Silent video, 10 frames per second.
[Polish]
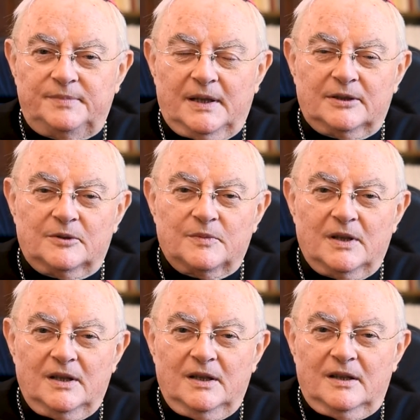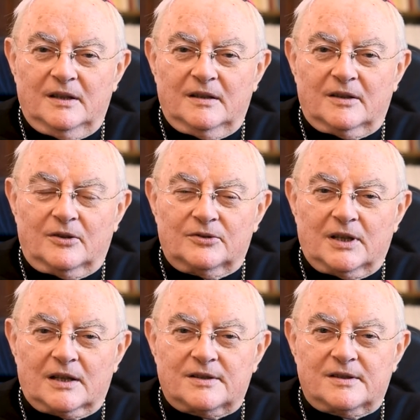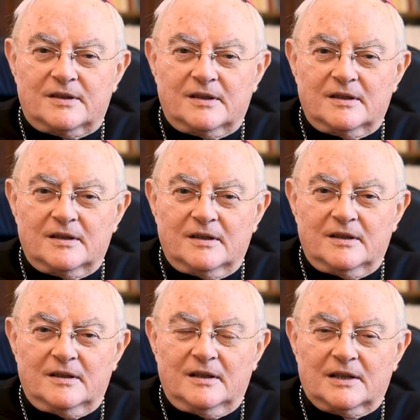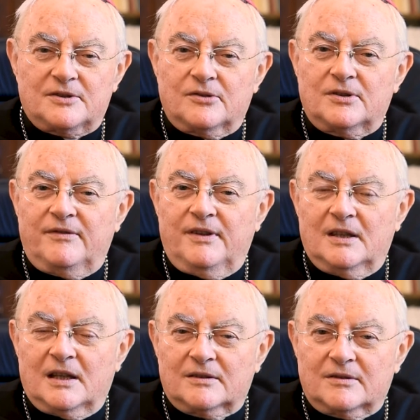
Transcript: panom kontakt z lekcją Divina.